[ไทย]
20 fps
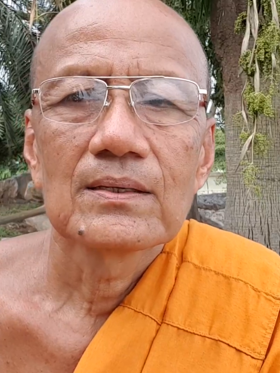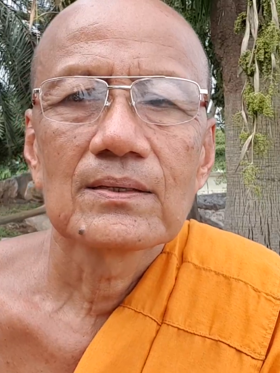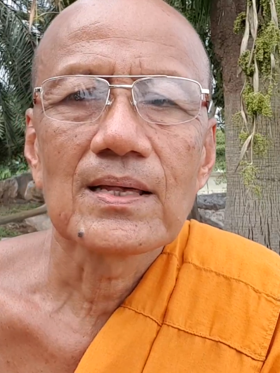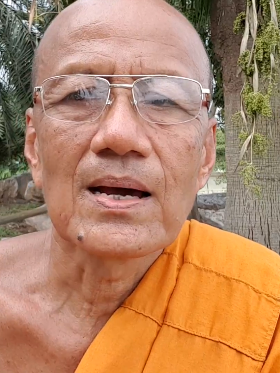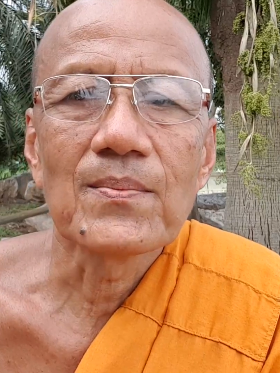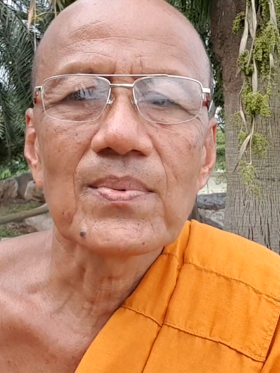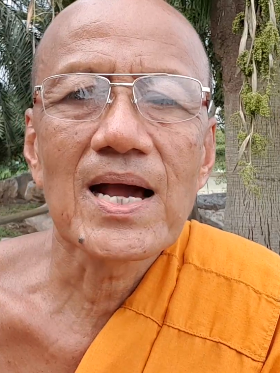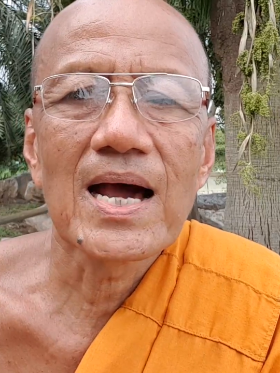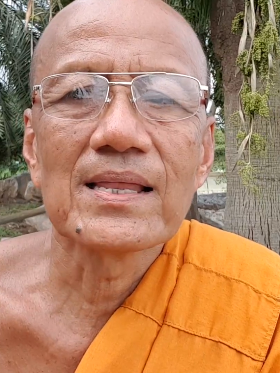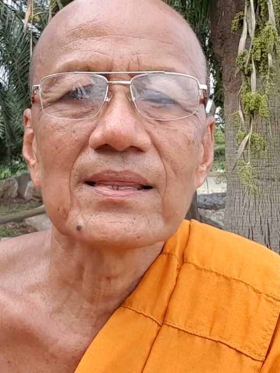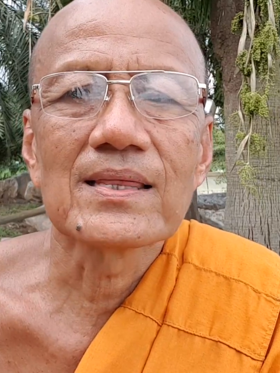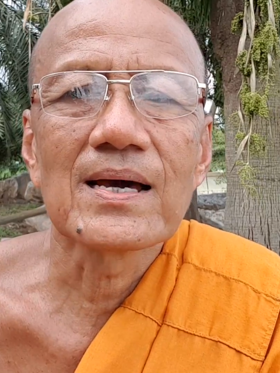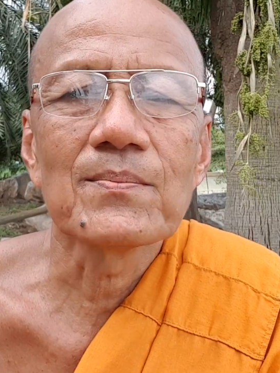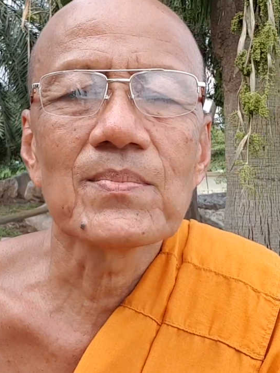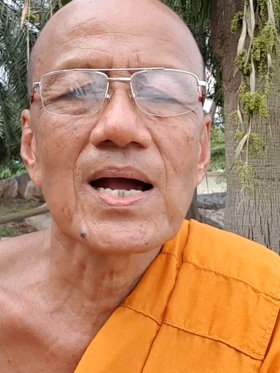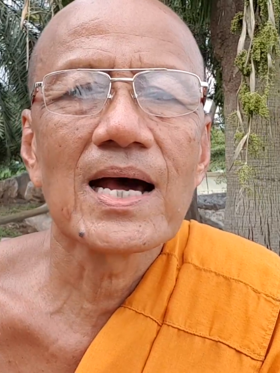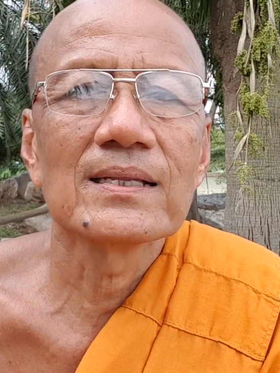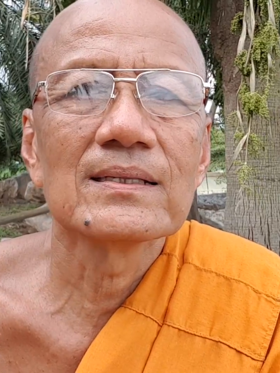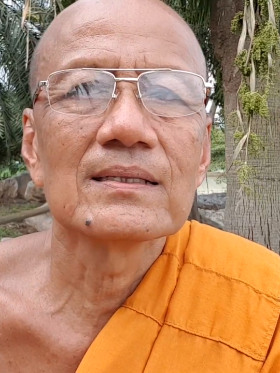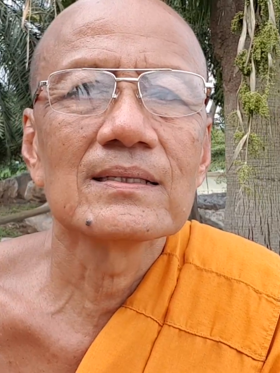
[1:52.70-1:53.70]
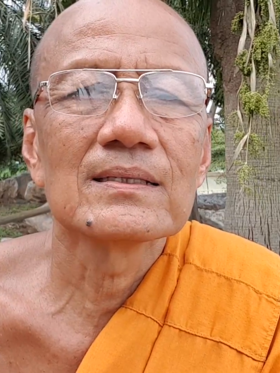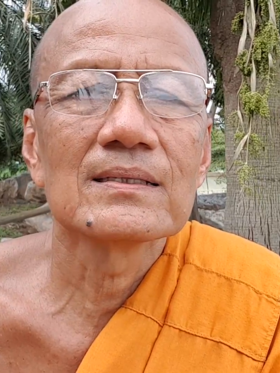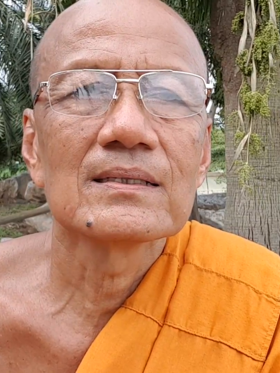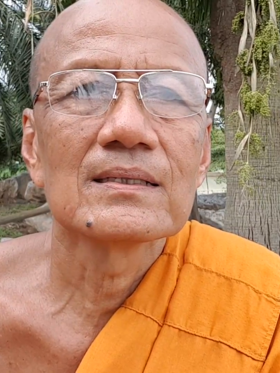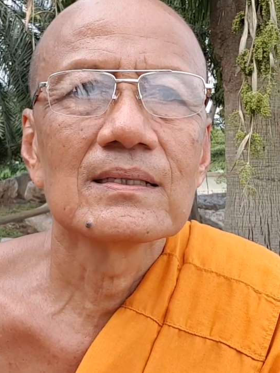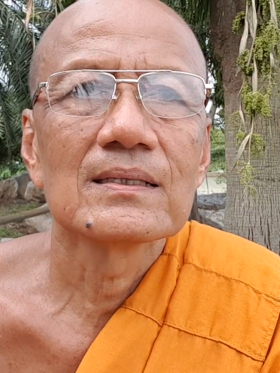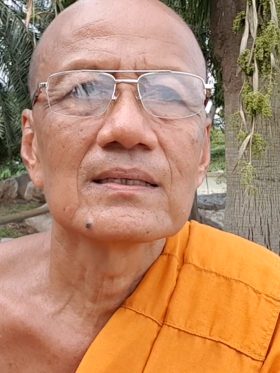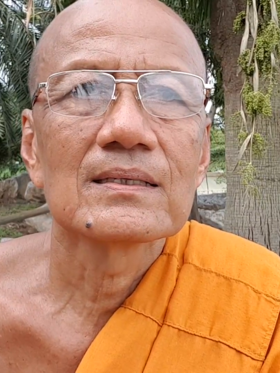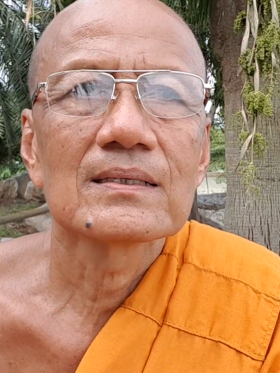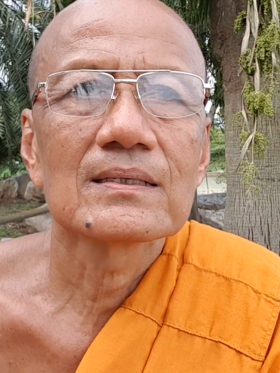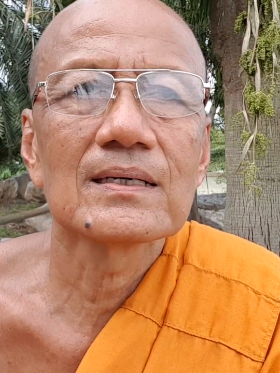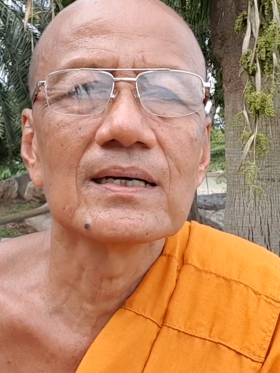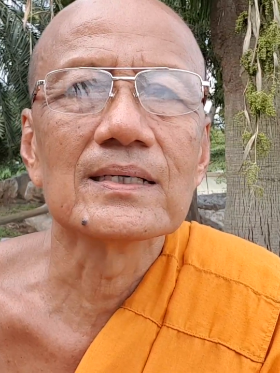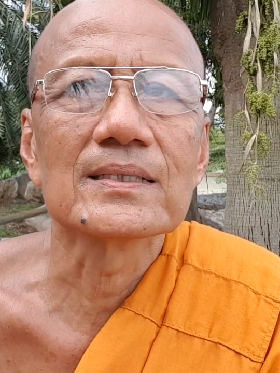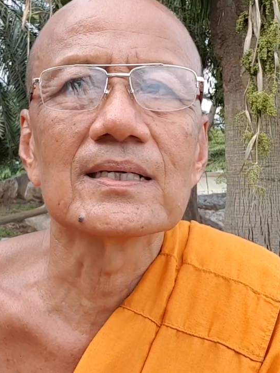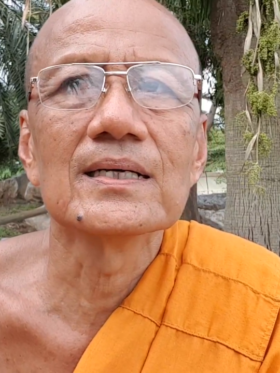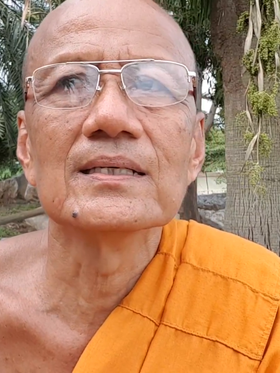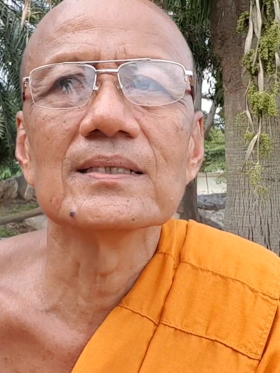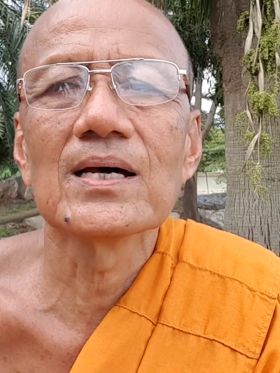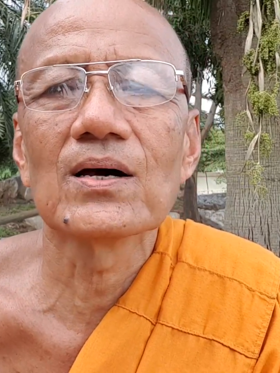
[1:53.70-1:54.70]
สำคัญสำคัญเกิด
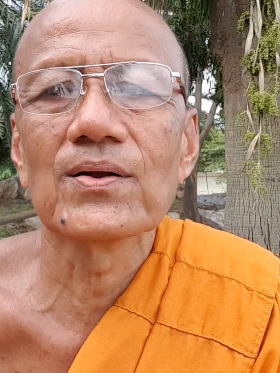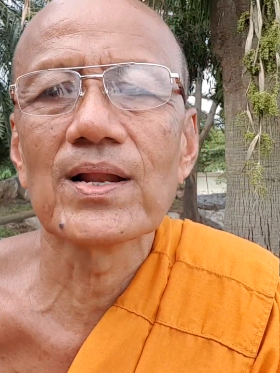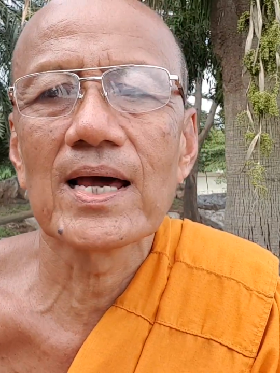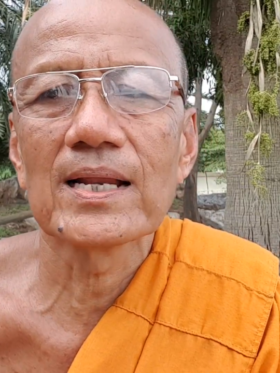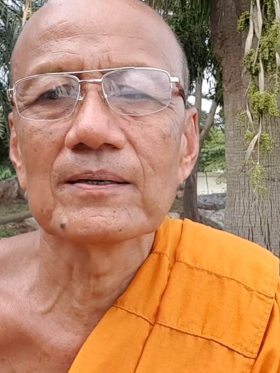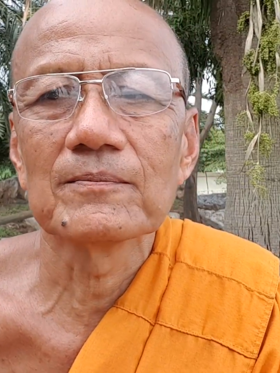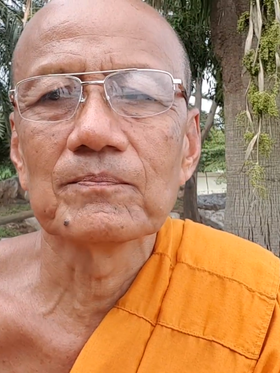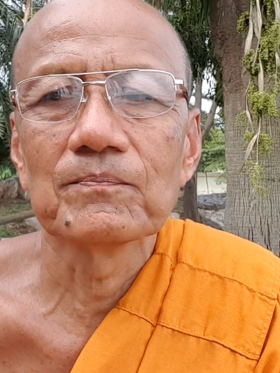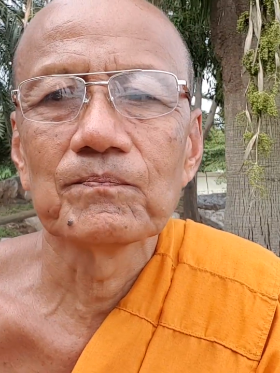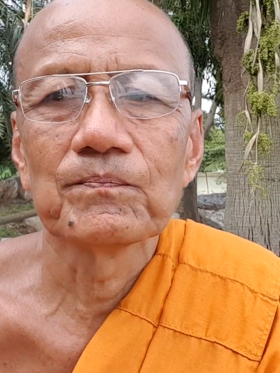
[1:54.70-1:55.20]
ขึ้นเท่านั้น